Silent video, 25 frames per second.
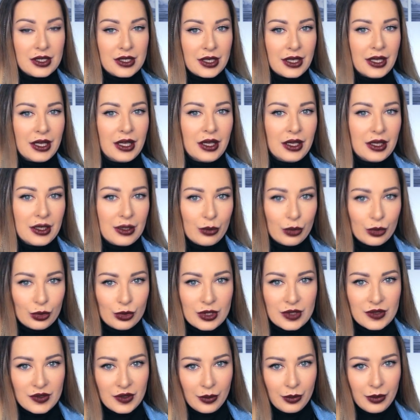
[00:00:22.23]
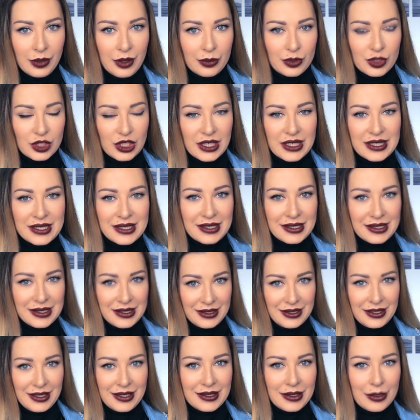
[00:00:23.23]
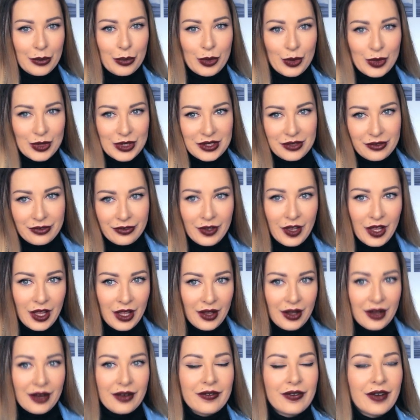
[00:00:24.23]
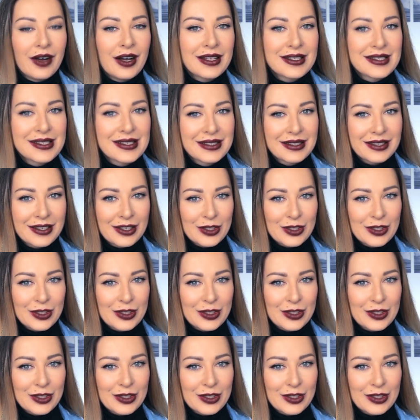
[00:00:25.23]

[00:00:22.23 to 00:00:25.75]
где я буду с вами общаться, сидеть напротив вас.